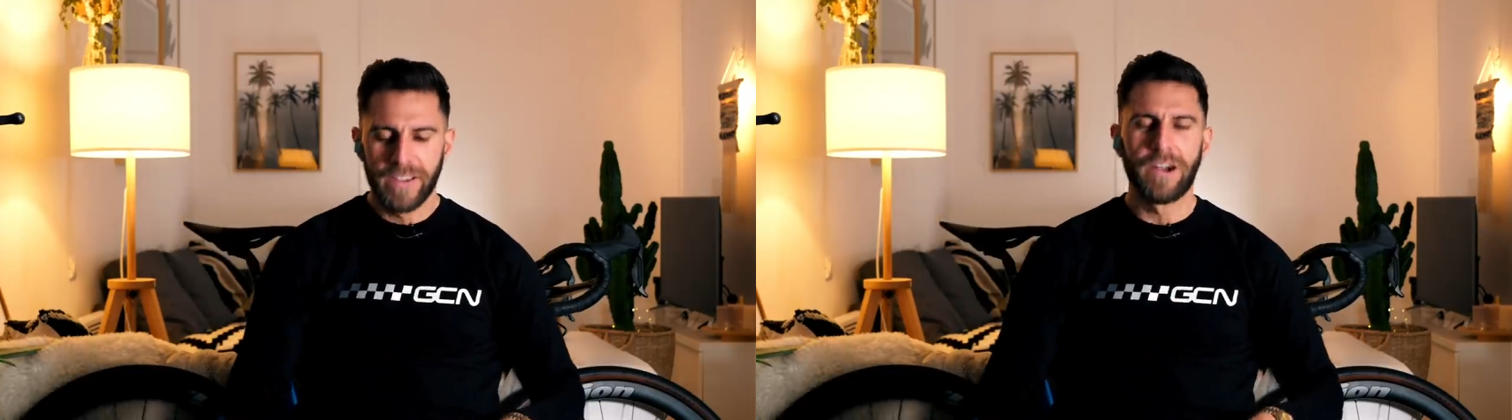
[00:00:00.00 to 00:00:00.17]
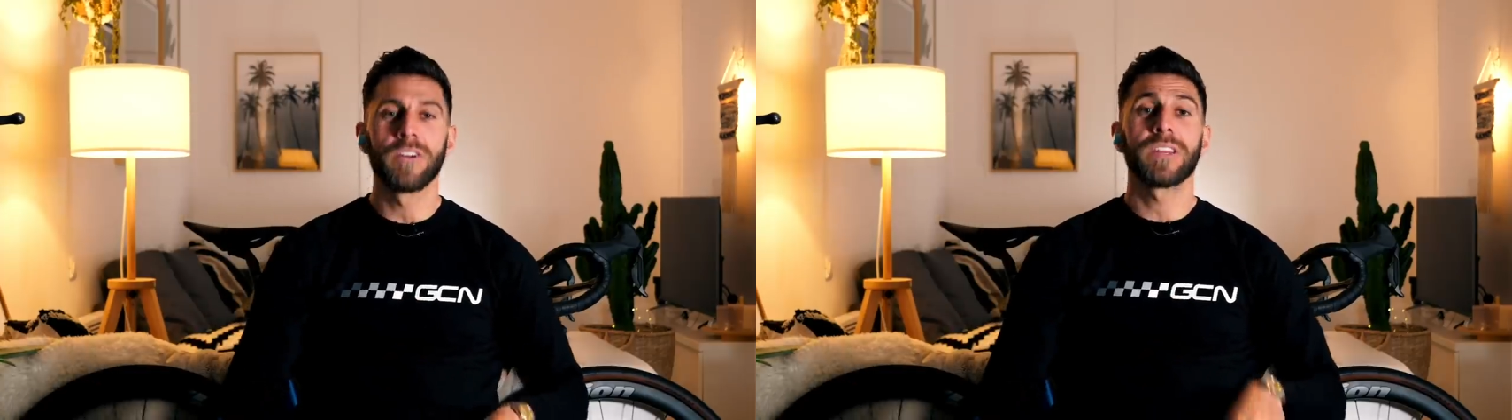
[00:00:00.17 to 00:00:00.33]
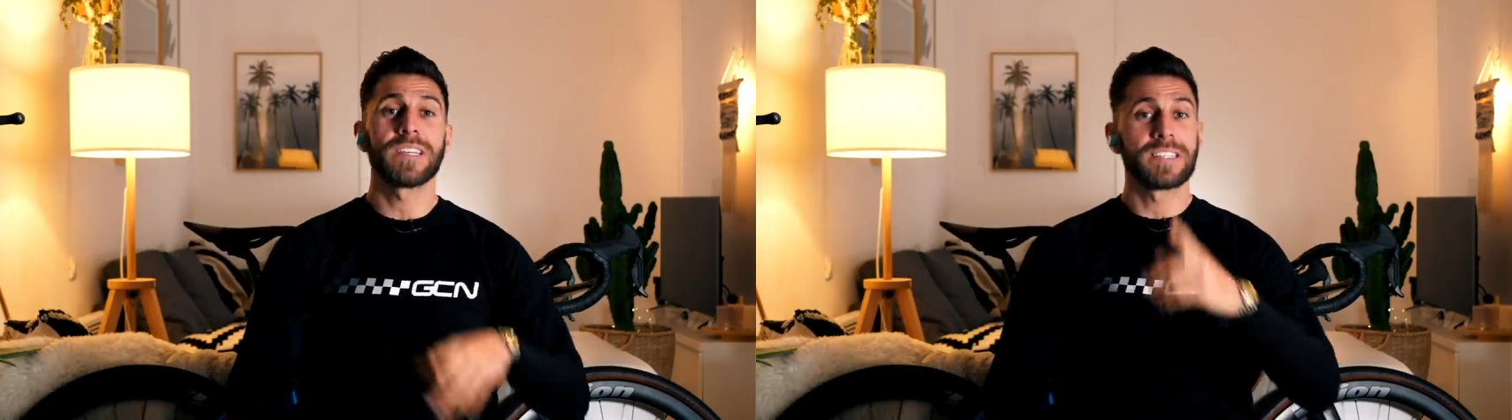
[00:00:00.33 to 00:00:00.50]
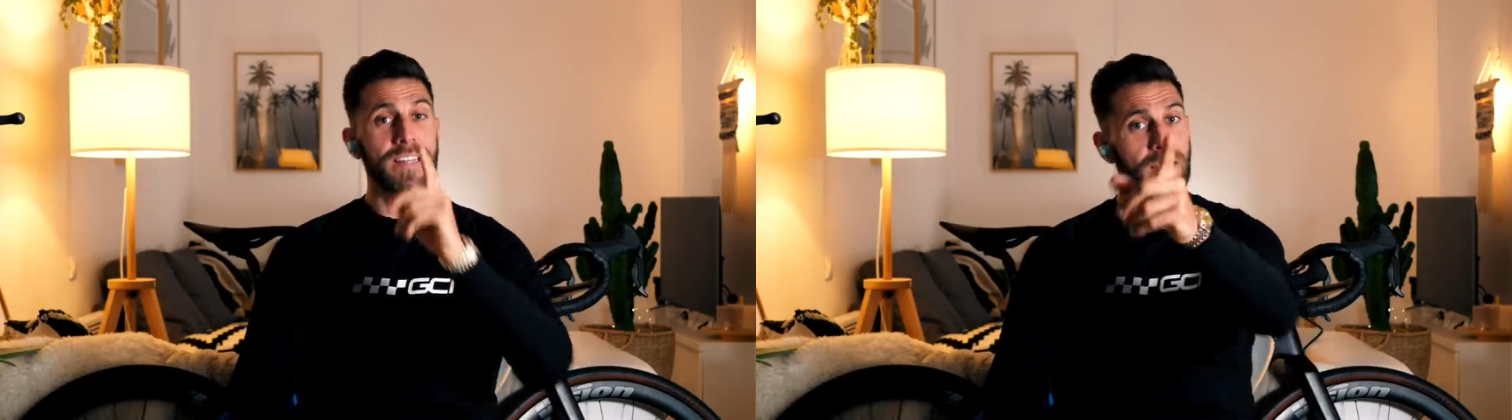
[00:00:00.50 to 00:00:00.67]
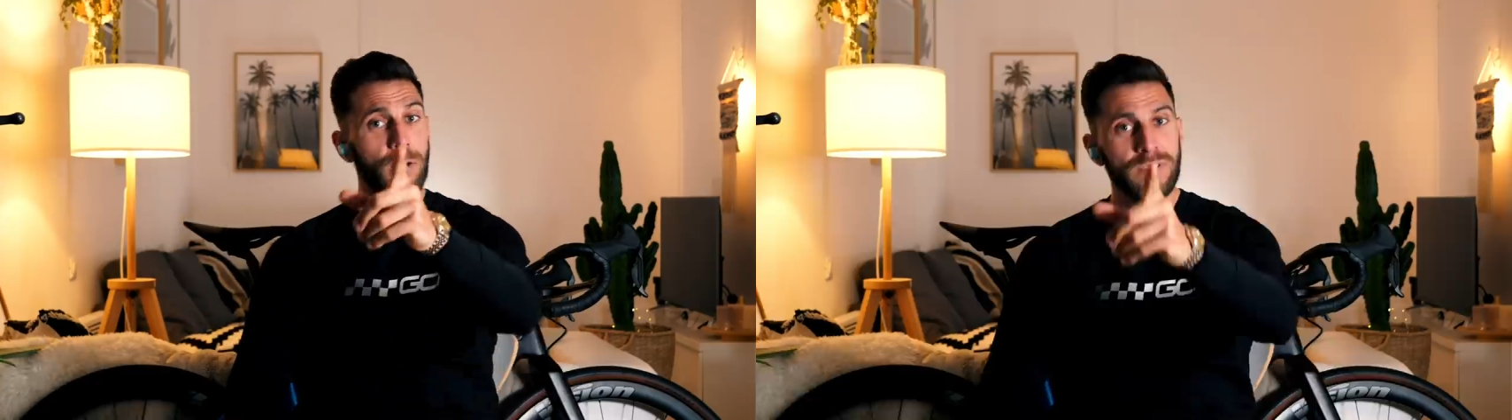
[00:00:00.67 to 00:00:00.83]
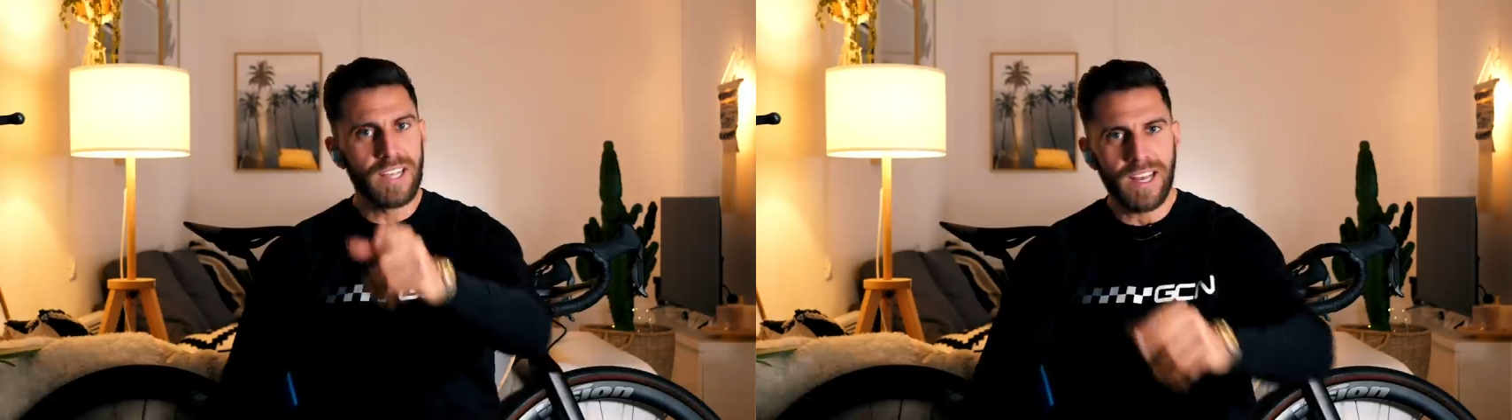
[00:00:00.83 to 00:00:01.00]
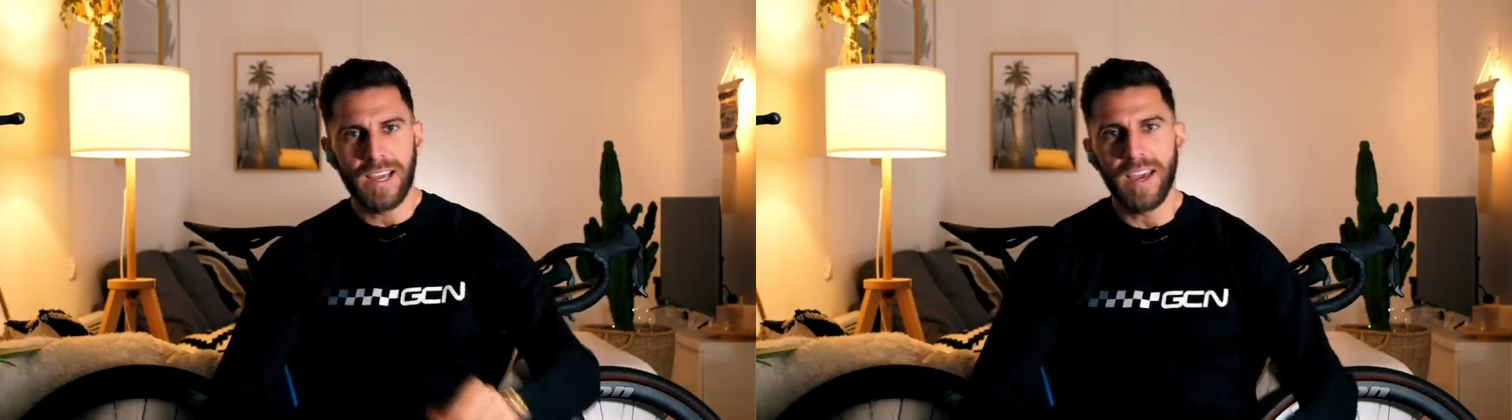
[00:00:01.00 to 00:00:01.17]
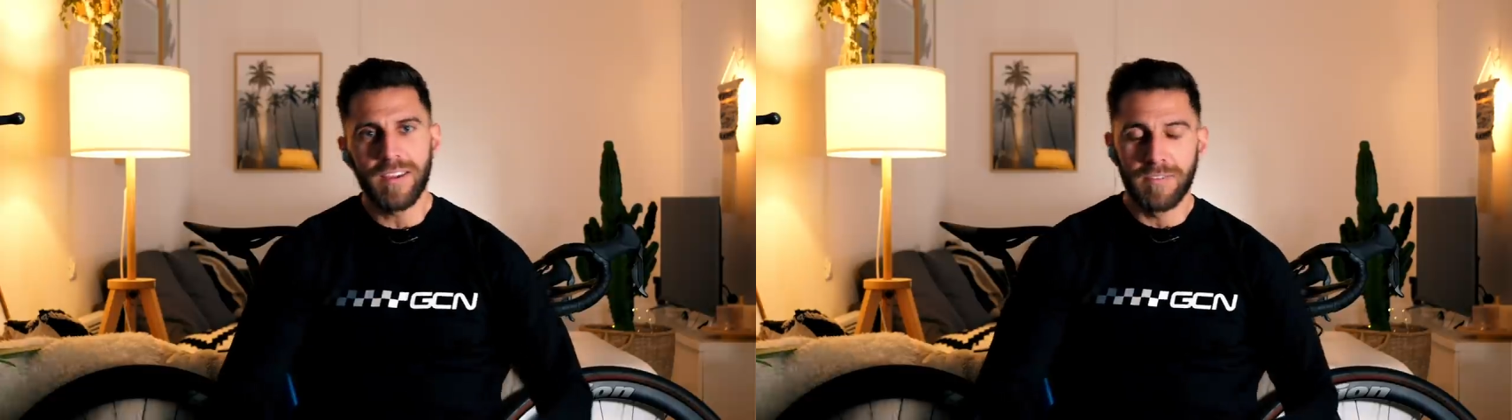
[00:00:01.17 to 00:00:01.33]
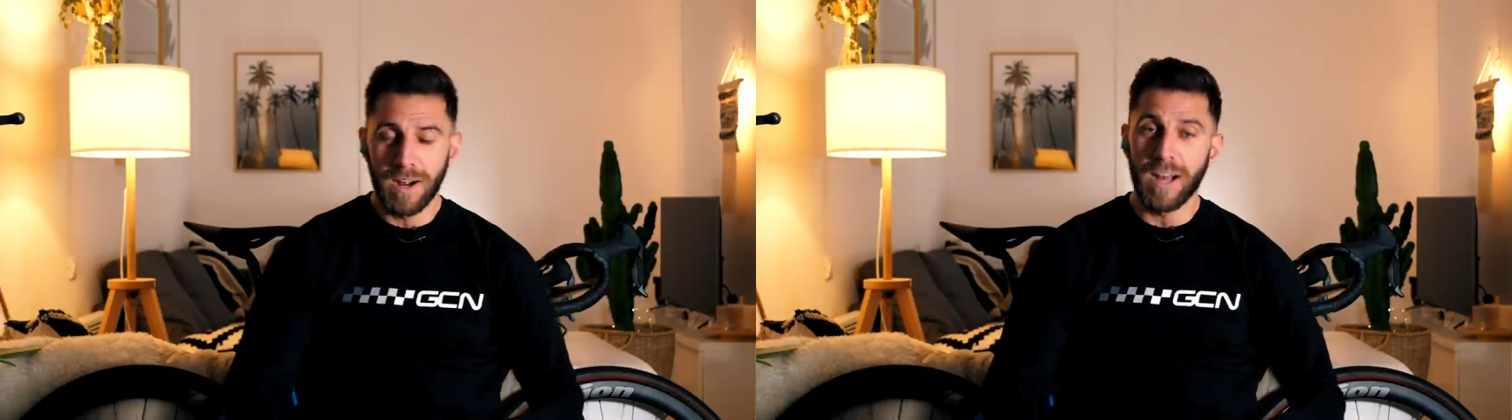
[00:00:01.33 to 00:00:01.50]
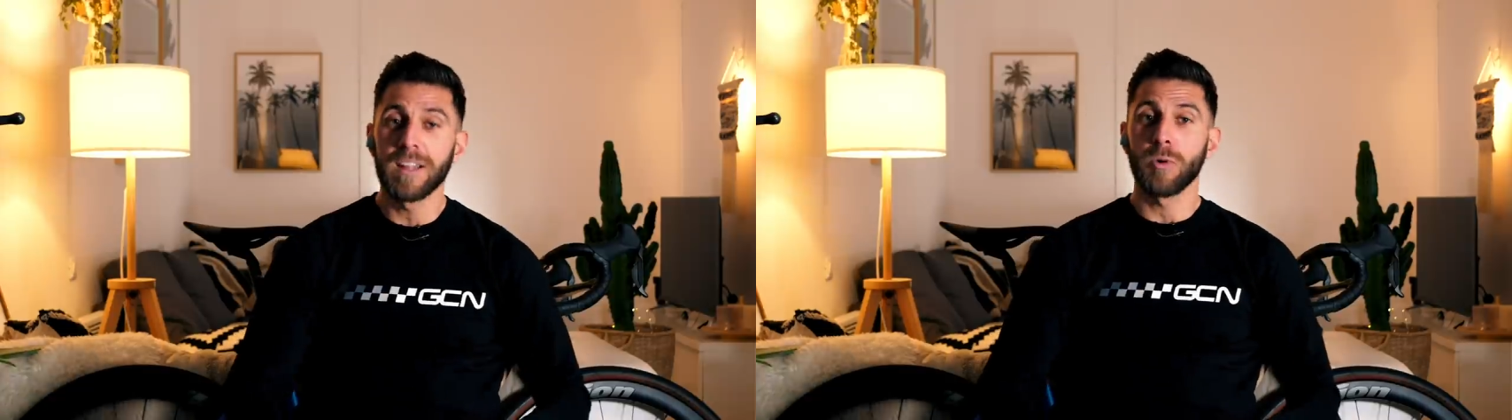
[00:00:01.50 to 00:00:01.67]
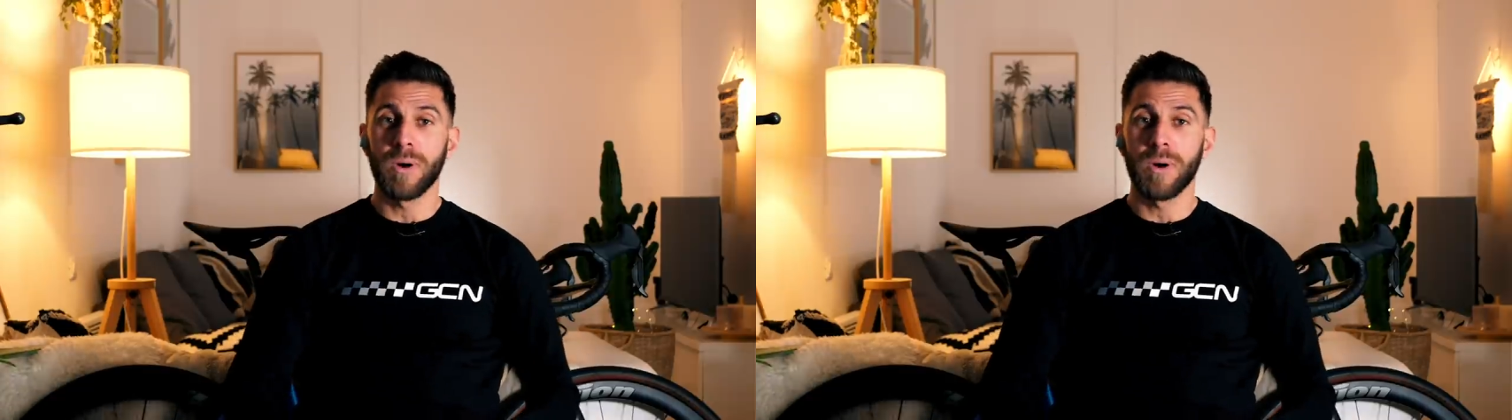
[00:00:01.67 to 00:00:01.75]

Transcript: Grand Est, là où ça voilà,